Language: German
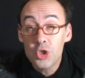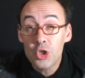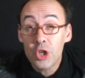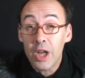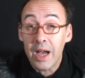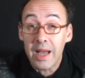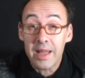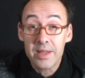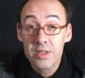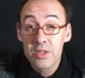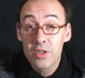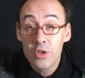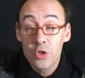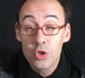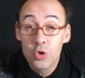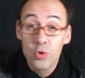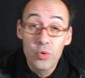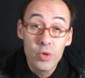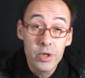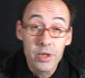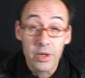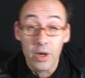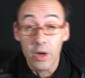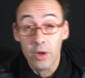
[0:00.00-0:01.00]

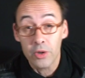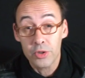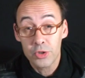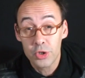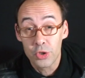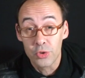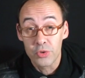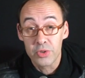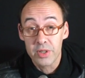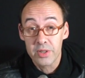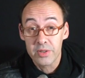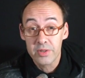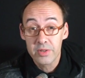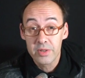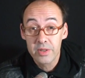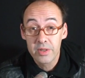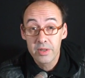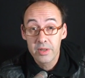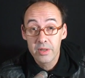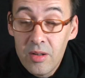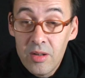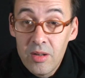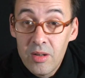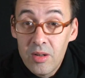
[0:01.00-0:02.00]
Staatsschuldenausschusses.
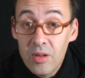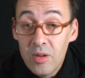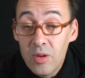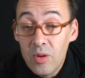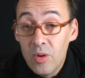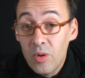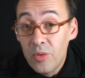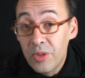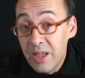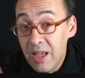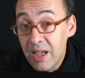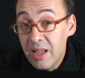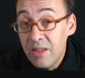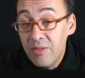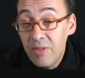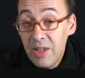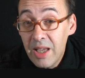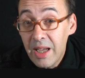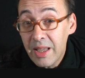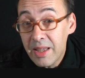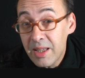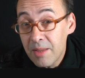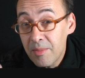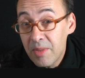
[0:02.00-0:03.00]
Und
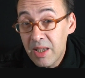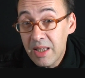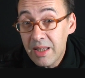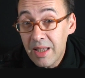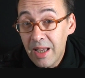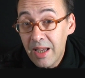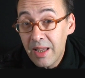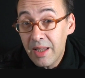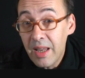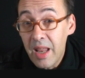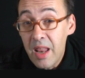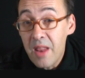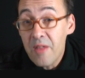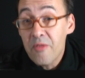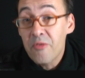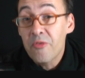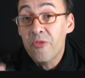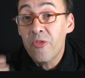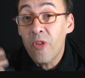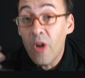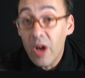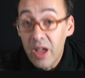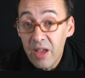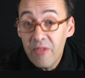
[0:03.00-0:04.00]
irgendwie hat er mich da an einen
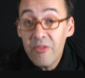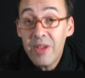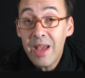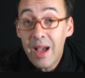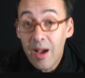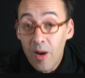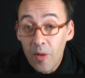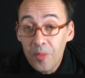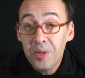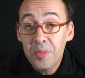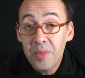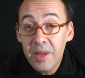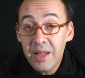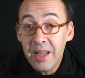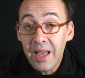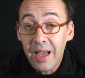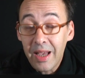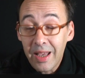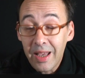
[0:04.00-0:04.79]
Feuerwehrhauptmann